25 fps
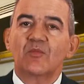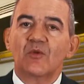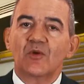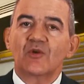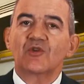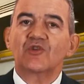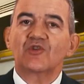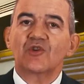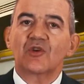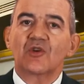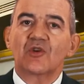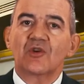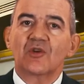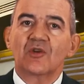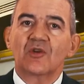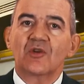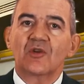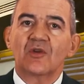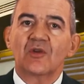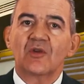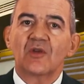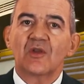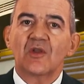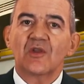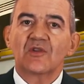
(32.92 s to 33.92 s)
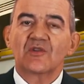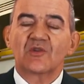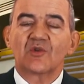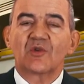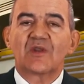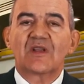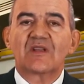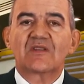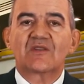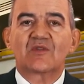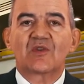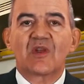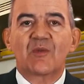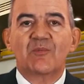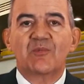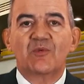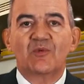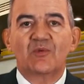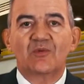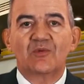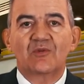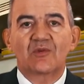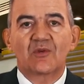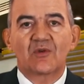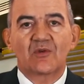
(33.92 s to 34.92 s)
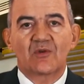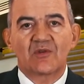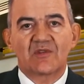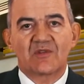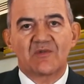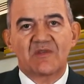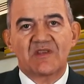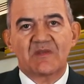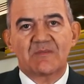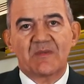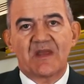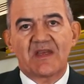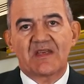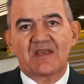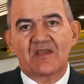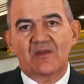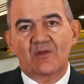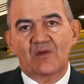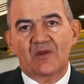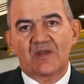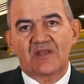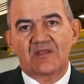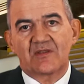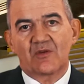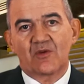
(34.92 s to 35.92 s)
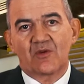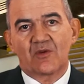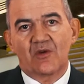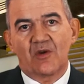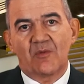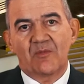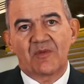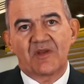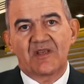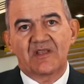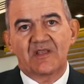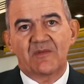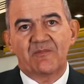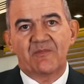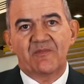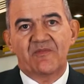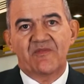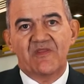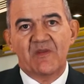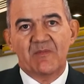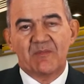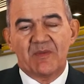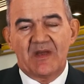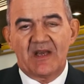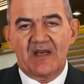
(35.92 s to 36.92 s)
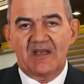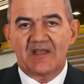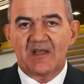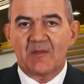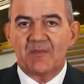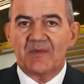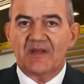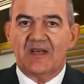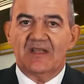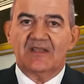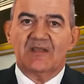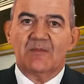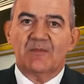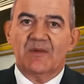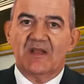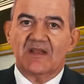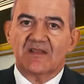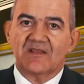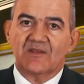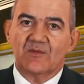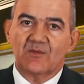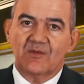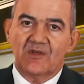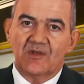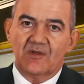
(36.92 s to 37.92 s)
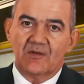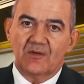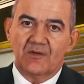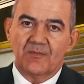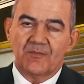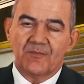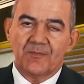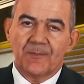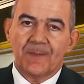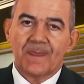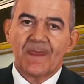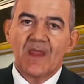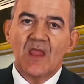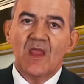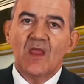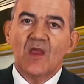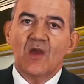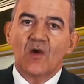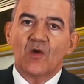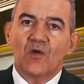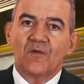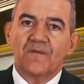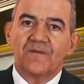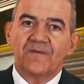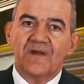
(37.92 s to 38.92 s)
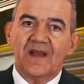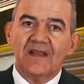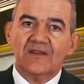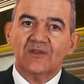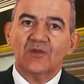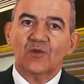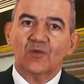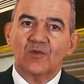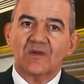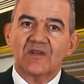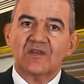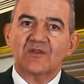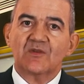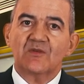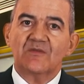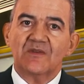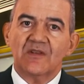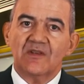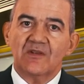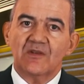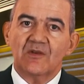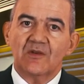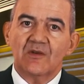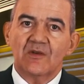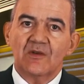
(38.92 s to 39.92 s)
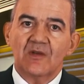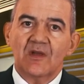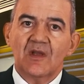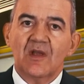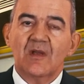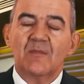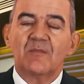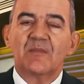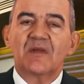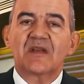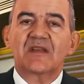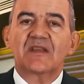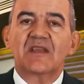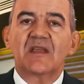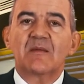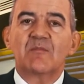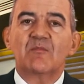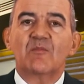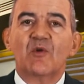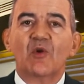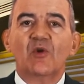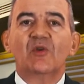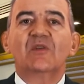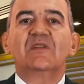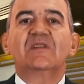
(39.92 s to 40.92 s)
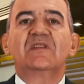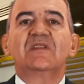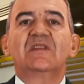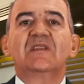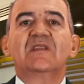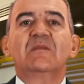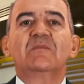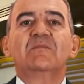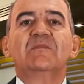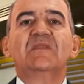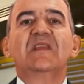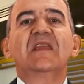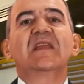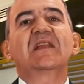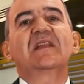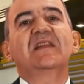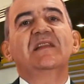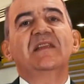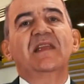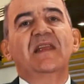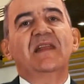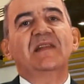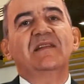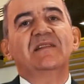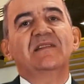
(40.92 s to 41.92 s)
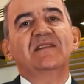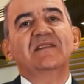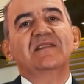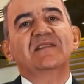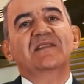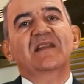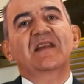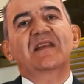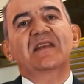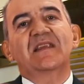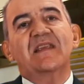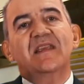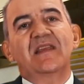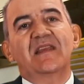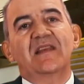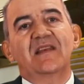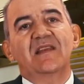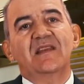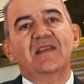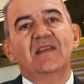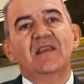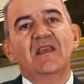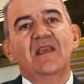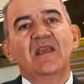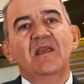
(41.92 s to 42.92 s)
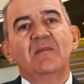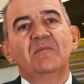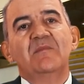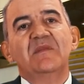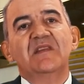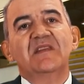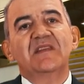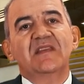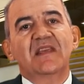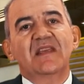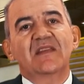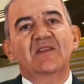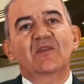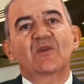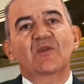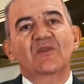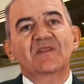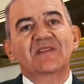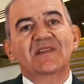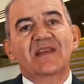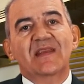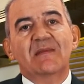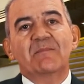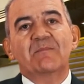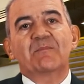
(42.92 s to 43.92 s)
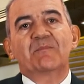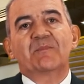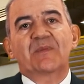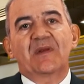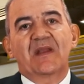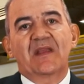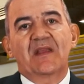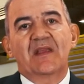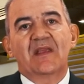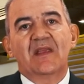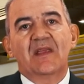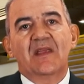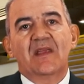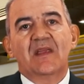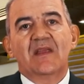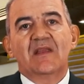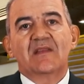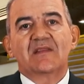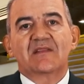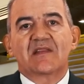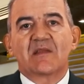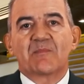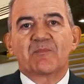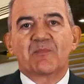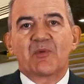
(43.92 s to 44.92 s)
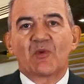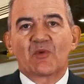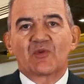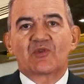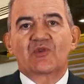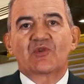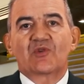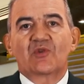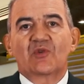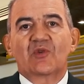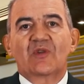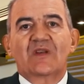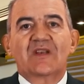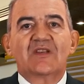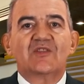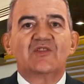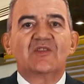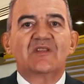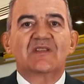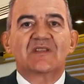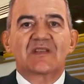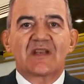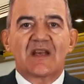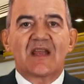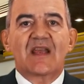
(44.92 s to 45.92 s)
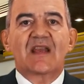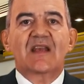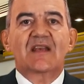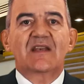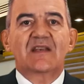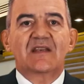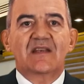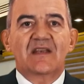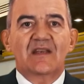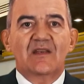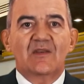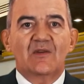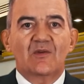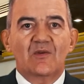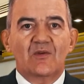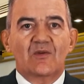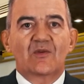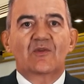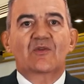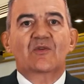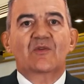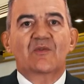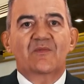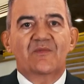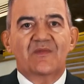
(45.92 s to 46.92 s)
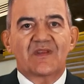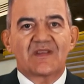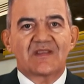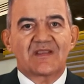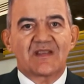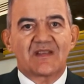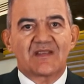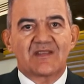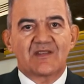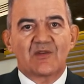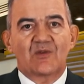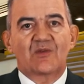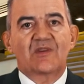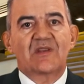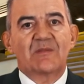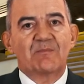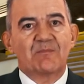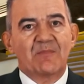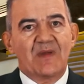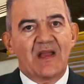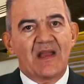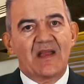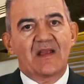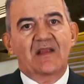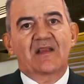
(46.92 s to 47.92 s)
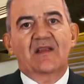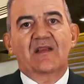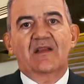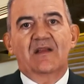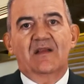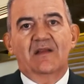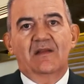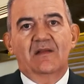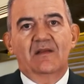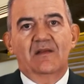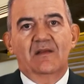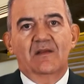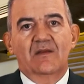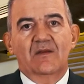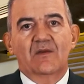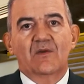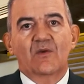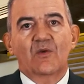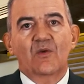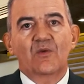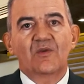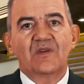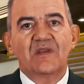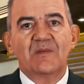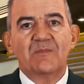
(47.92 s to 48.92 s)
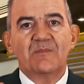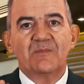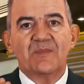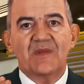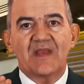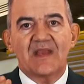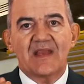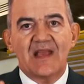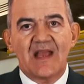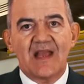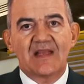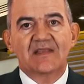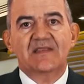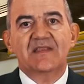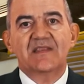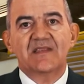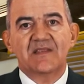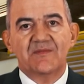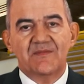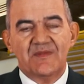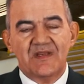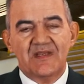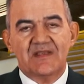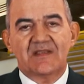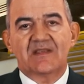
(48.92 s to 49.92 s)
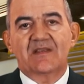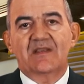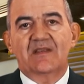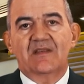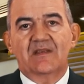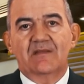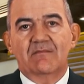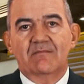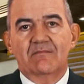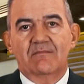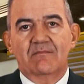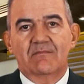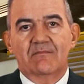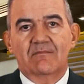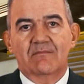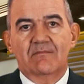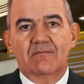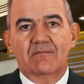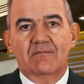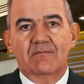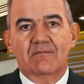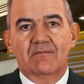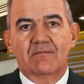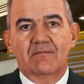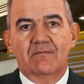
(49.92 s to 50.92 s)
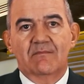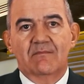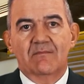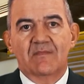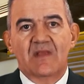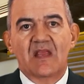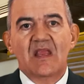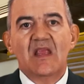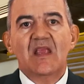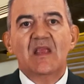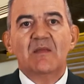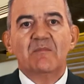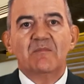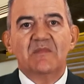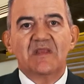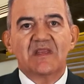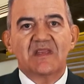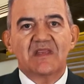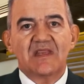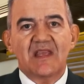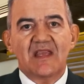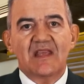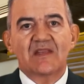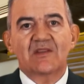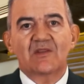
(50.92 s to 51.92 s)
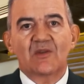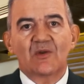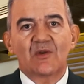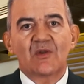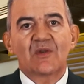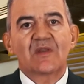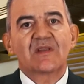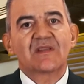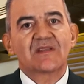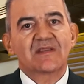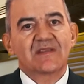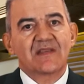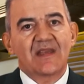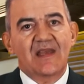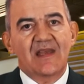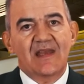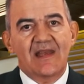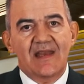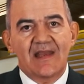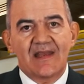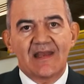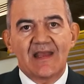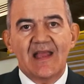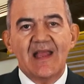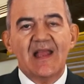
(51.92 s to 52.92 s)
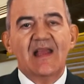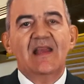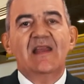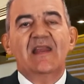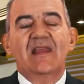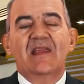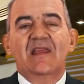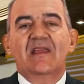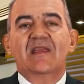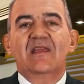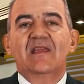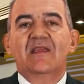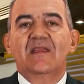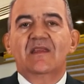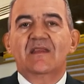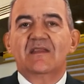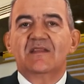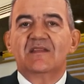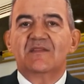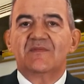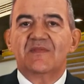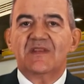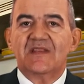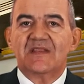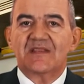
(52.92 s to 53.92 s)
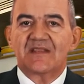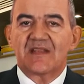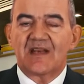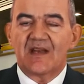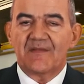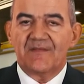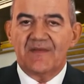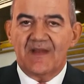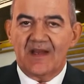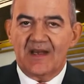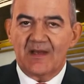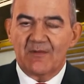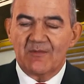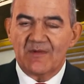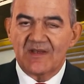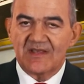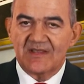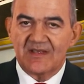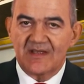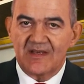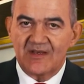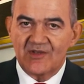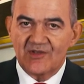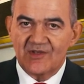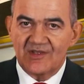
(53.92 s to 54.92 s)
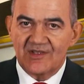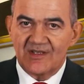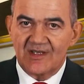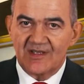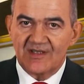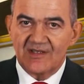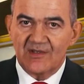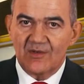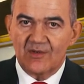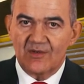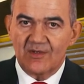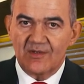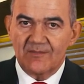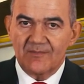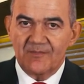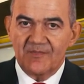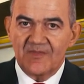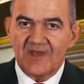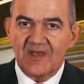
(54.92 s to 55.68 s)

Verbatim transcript: Buongiorno, sono Enzo Caputo con SwissBankingLawyers.com che vi parlo da Parate Platz Zurigo. Ho fatto questo video perché molti miei clienti stranieri mi chiedono sempre se possono registrare le loro conversazioni in banca con gli impiegati svizzeri. Mi chiedono se è legale in Svizzera fare queste registrazioni.